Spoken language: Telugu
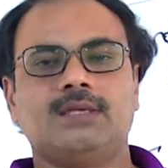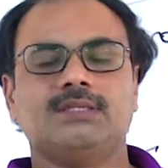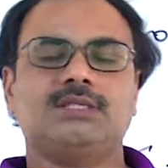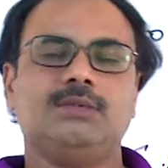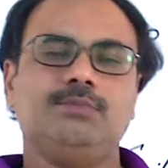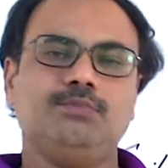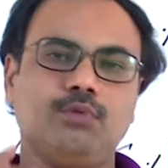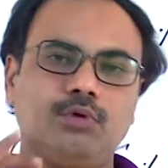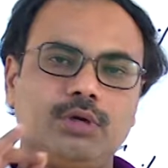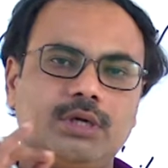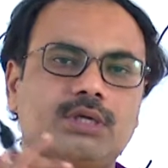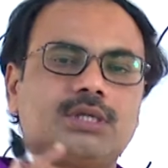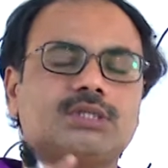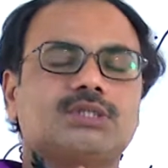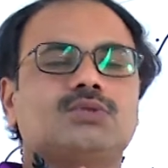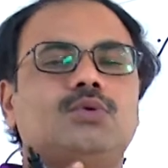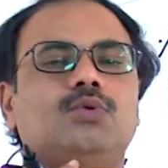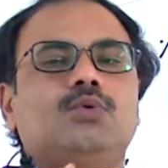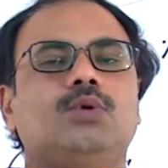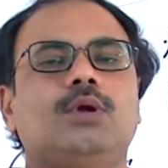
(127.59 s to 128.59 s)
సింపుల్
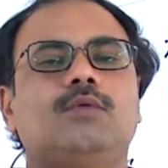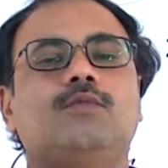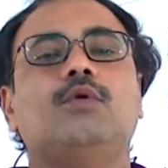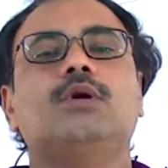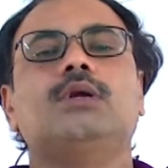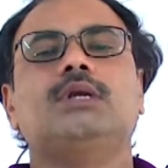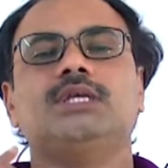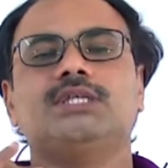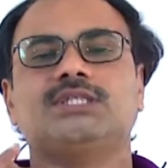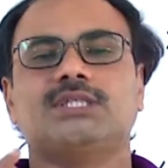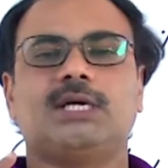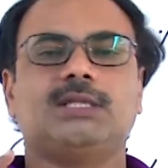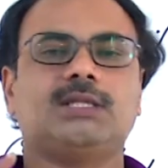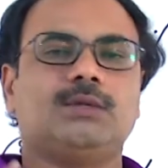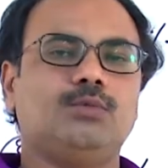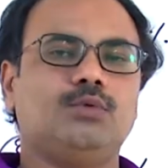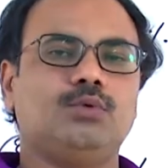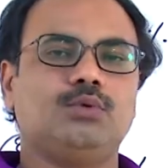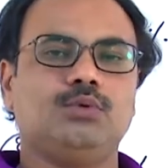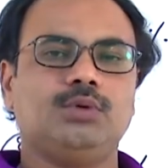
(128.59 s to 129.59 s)
ఇంట్రెస్ట్లో కూడా వడ్డీ
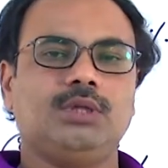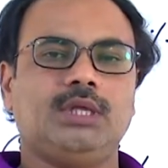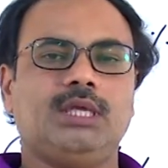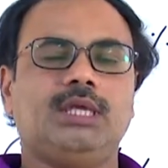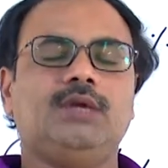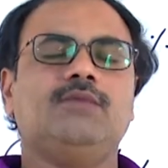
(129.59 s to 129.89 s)
శాతం ఉంటుంది